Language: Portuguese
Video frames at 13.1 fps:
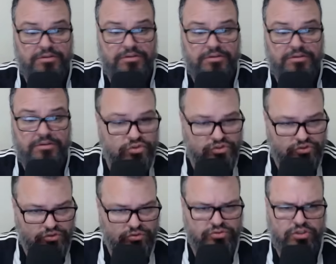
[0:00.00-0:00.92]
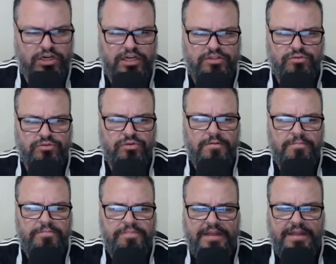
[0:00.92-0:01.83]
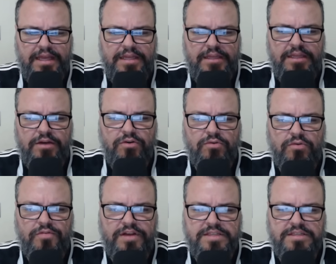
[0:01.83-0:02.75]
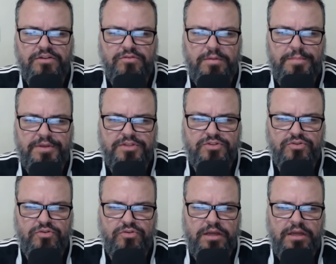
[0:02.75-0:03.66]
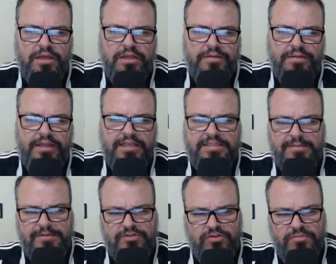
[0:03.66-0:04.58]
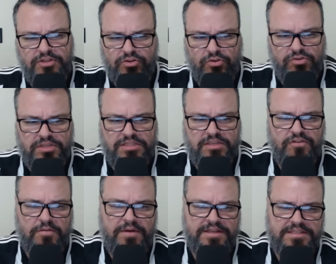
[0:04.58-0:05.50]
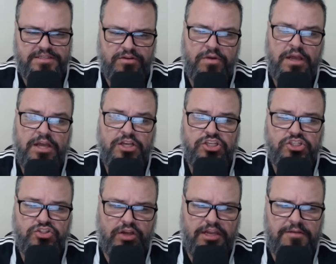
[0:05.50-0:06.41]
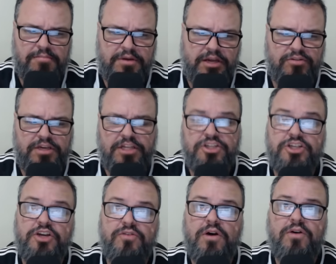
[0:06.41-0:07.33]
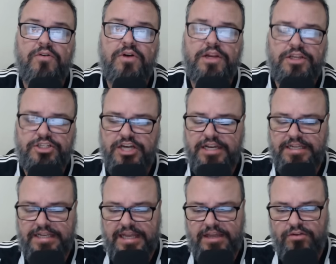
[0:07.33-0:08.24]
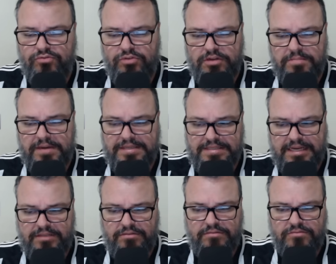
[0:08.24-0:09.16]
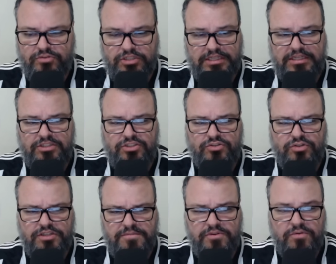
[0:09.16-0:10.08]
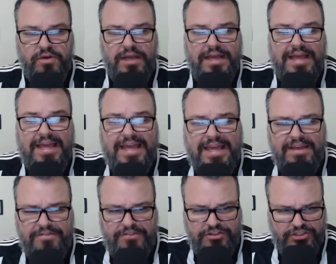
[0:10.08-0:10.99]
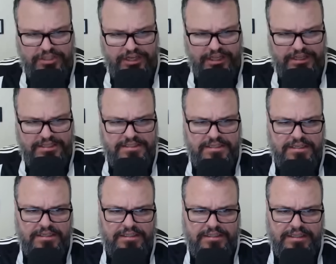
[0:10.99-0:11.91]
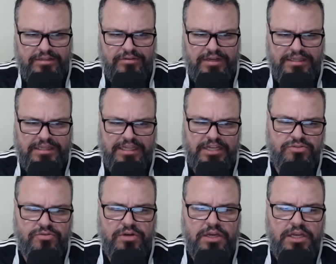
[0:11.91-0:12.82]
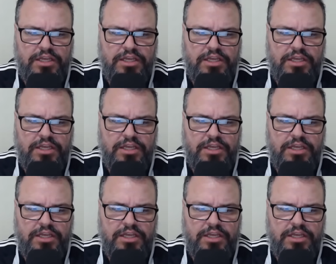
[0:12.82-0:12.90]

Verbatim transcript: Milito já encostou o jogador, né, e eu conversando com uma pessoa, né, essa pessoa me trouxe informação, só lembrando que ele chegou agora em janeiro do ano passado, janeiro de 2023, né, no Atlético,